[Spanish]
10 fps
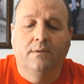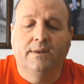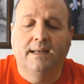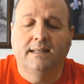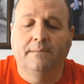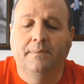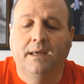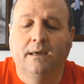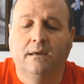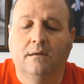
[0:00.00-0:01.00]
Tiene
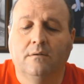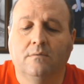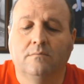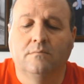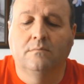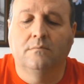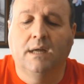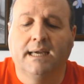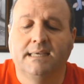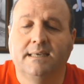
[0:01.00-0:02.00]
también,
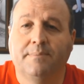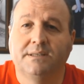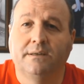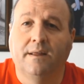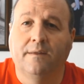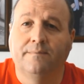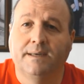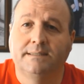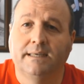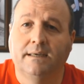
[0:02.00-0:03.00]
aquí se presiona dos
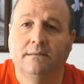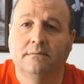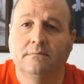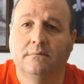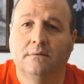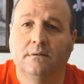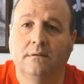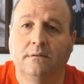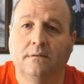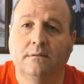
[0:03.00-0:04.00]
veces,
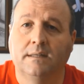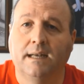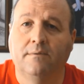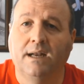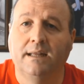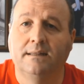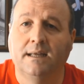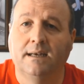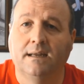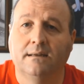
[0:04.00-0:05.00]
tiene una
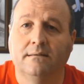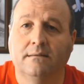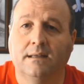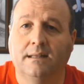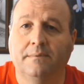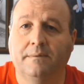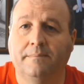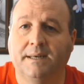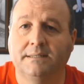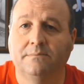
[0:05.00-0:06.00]
linterna, que también me
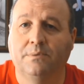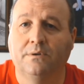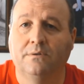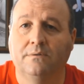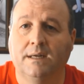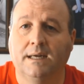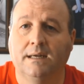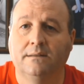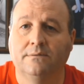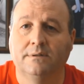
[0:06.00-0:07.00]
parece un poco
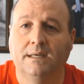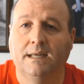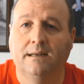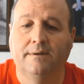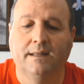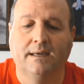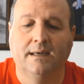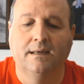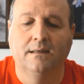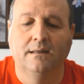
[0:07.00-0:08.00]
una tontería. La verdad
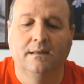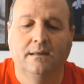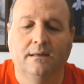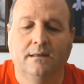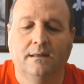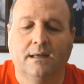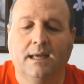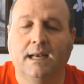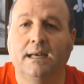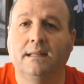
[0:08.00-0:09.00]
que,
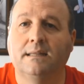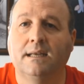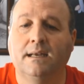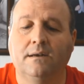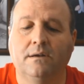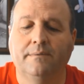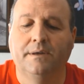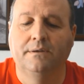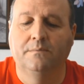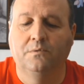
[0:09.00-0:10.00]
que la linterna no la
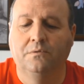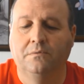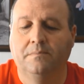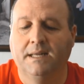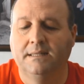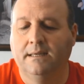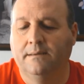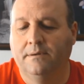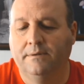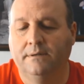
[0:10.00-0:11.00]
veo yo muy
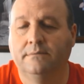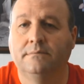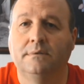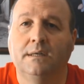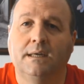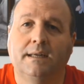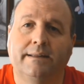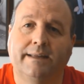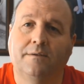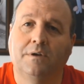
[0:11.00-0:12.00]
práctica, pero bueno,
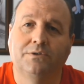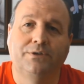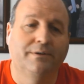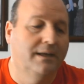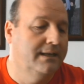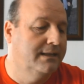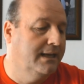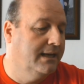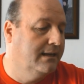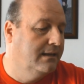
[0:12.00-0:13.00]
tiene una opción de
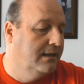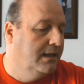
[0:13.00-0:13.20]
linterna.